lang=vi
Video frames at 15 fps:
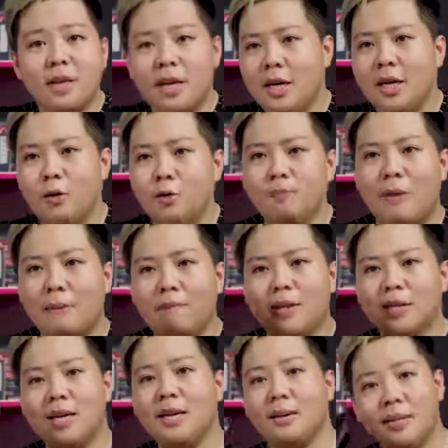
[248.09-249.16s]
thì nút bấm
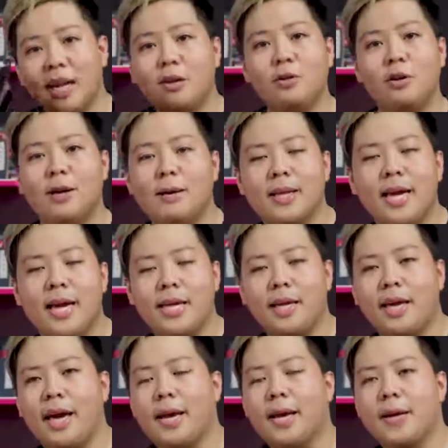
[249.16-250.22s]
mình sẽ test luôn các bạn nghe
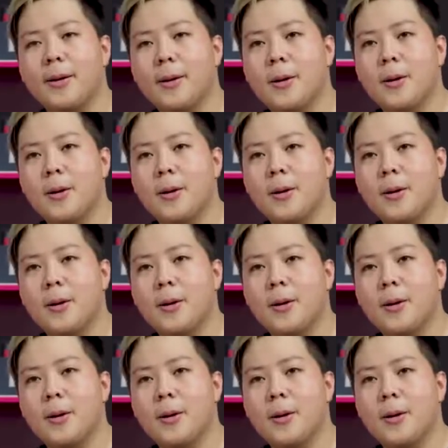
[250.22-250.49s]
nha nghe này